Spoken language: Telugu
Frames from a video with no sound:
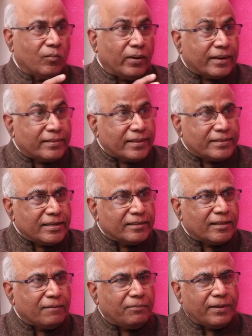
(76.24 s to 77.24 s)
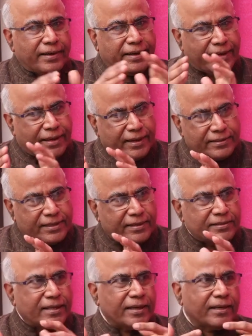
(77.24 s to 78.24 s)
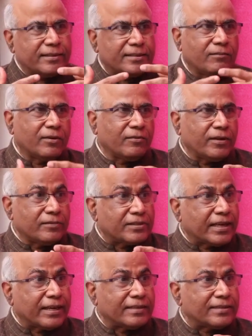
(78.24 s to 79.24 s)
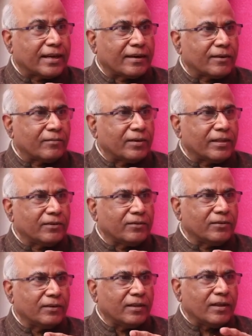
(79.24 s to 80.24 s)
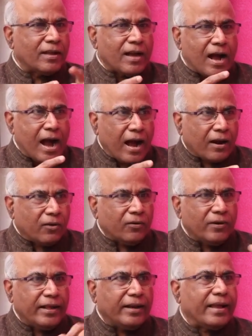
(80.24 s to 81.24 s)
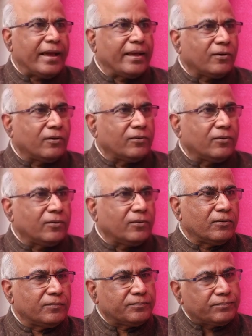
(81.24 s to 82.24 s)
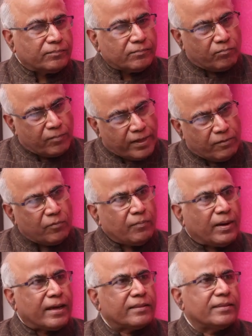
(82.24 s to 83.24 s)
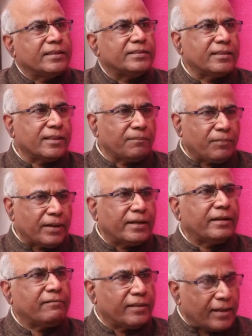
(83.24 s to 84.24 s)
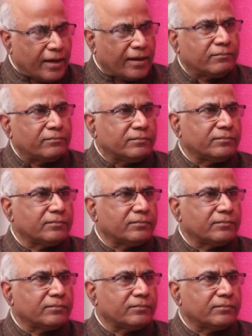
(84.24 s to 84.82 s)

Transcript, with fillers: భారతీయ జనతా పార్టీకి జనసేనకి సమన్వయం సరిగా జరగటం లేదు అక్కడుండే నాయకులు మేము భారతీయ జనతా పార్టీ విధానం